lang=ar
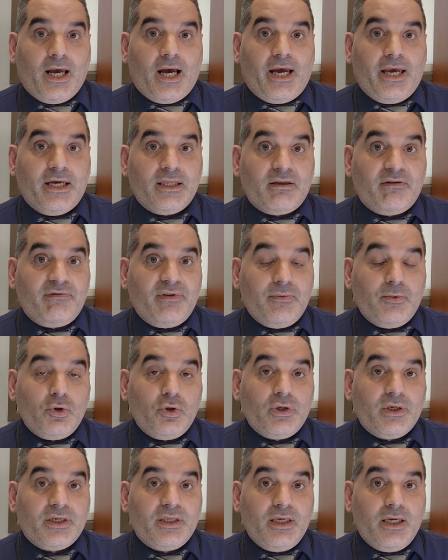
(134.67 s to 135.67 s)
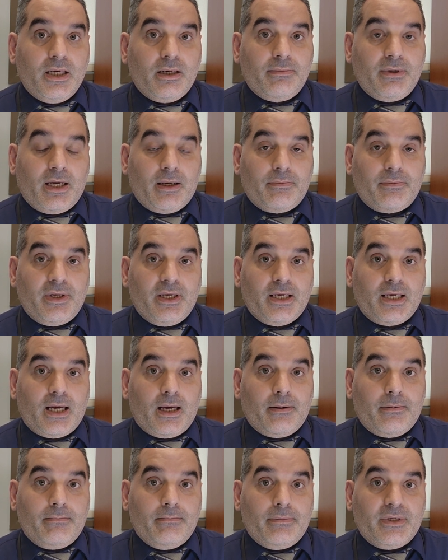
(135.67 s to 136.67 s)
حقيقه في مدن كثير
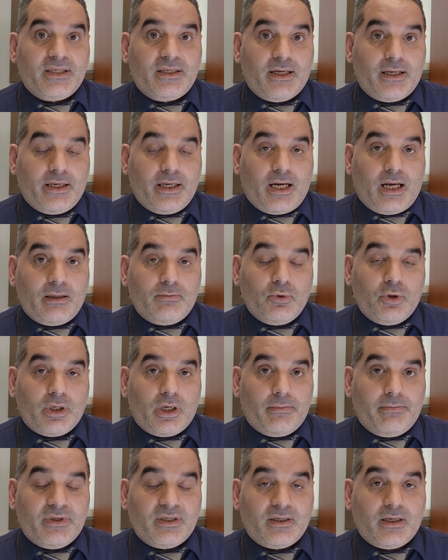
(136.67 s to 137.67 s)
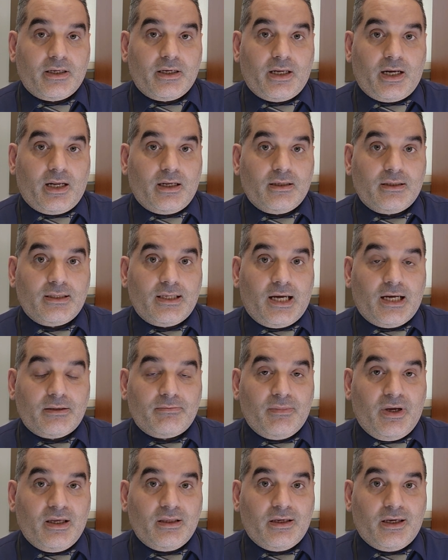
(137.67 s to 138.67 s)
بامريكا بتسكر على المغرب بتسكر على
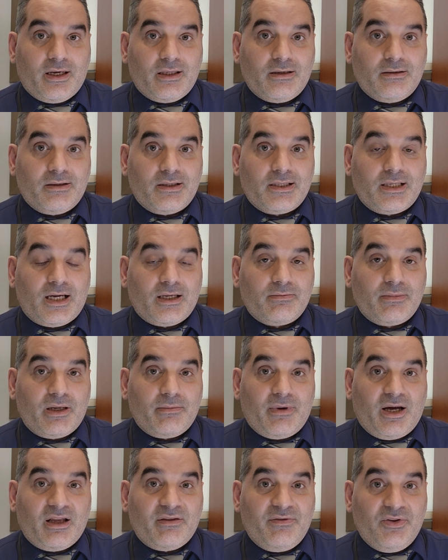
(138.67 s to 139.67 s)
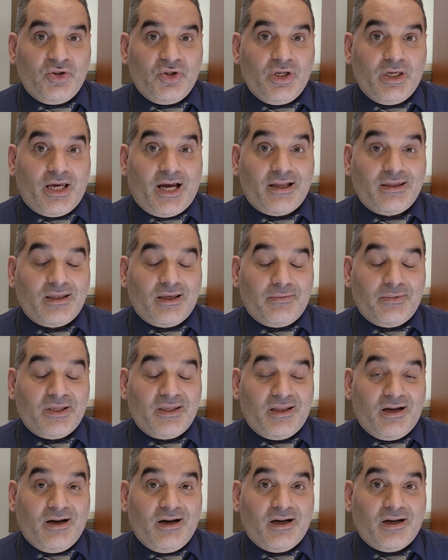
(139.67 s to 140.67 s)
الساعه 8 يعني الساعه 8 ما عاد في شيء حتى
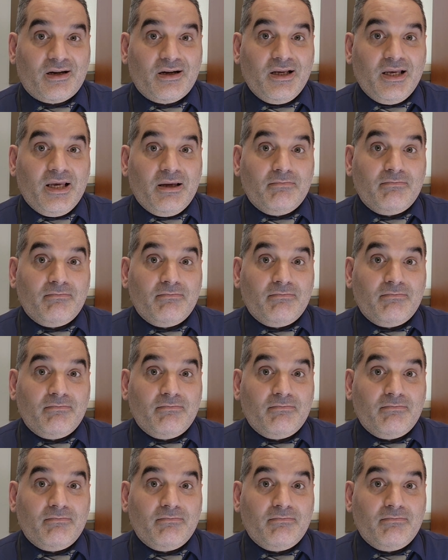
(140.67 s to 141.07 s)
بالنهار